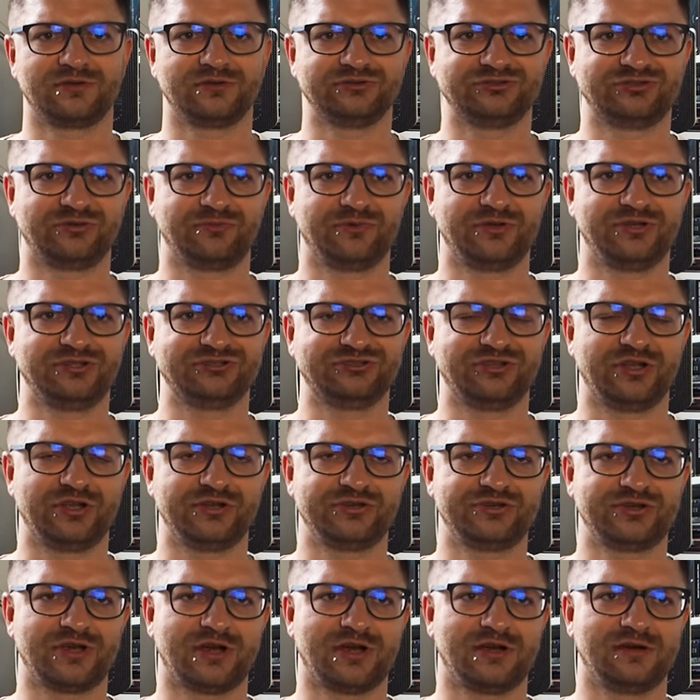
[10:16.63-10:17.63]
No, zrobienie
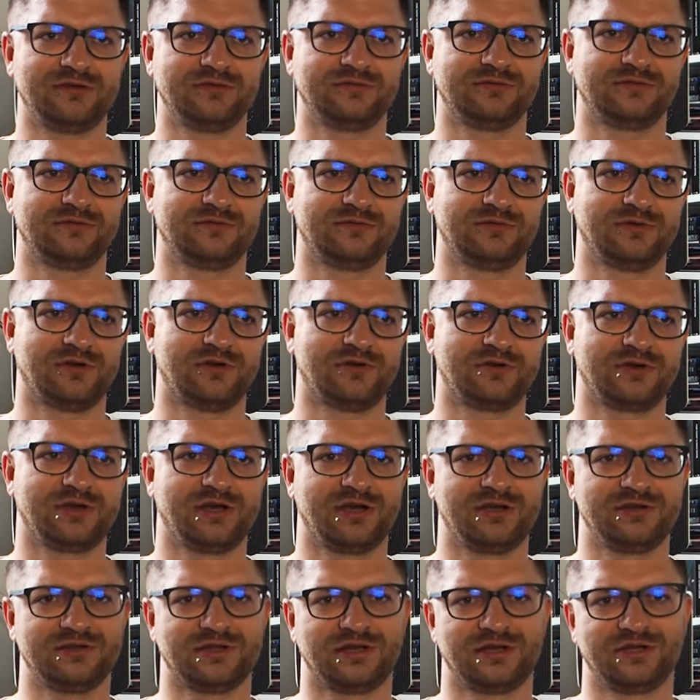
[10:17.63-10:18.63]
zdjęcia, no okej,
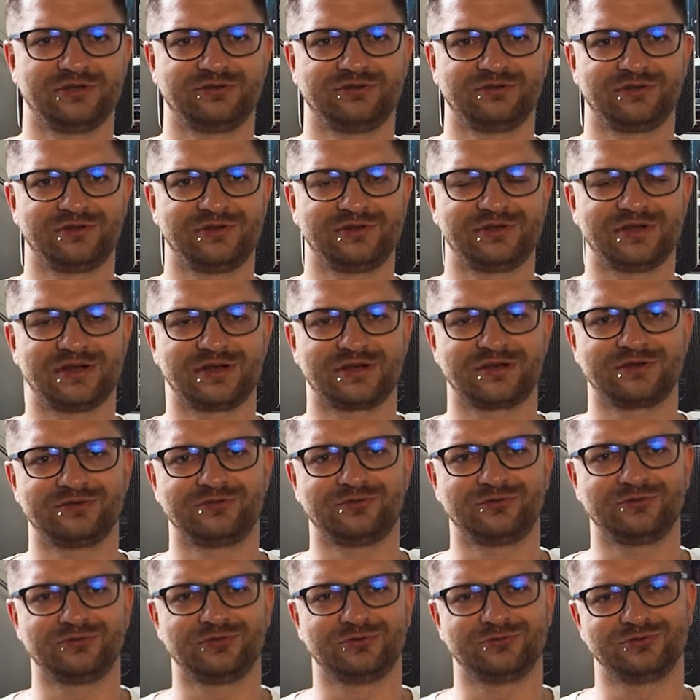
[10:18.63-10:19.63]
okay, no ale to jednak
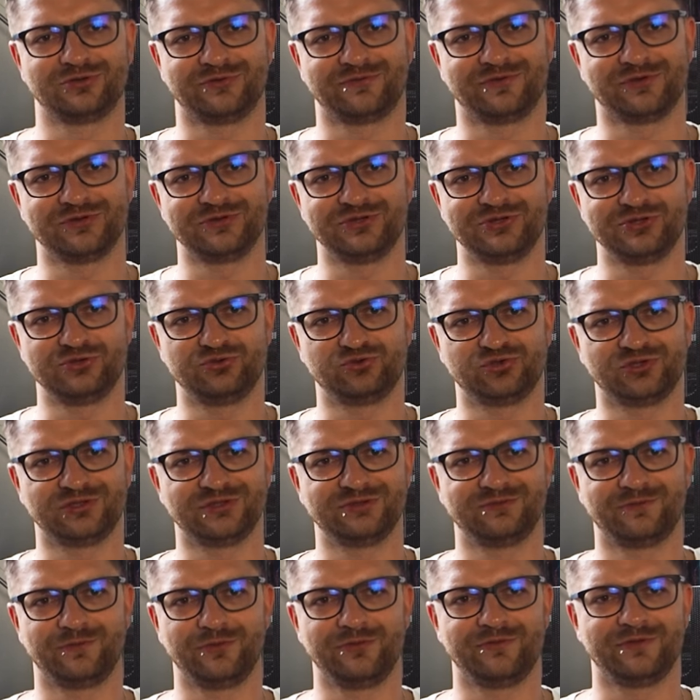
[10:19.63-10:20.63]
trudno udowodnić,
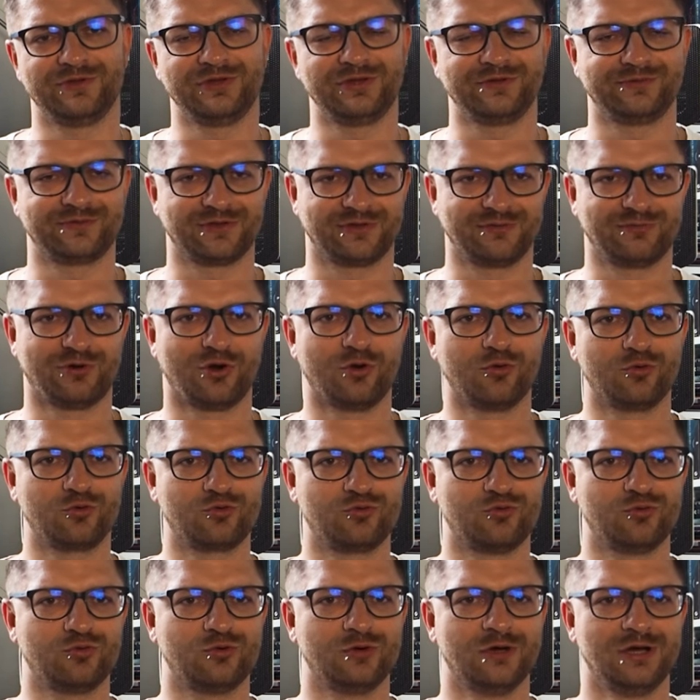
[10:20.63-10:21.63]
że Twój wynik w Totem
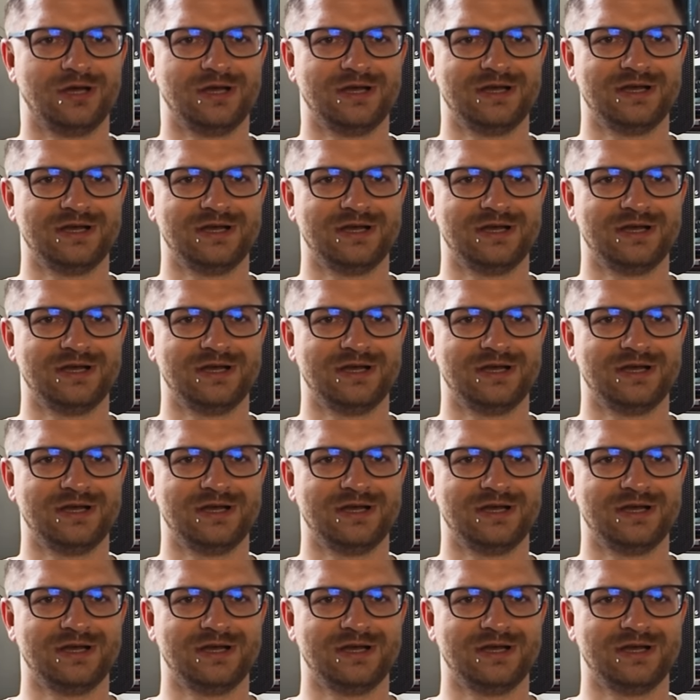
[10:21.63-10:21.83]
Hawku,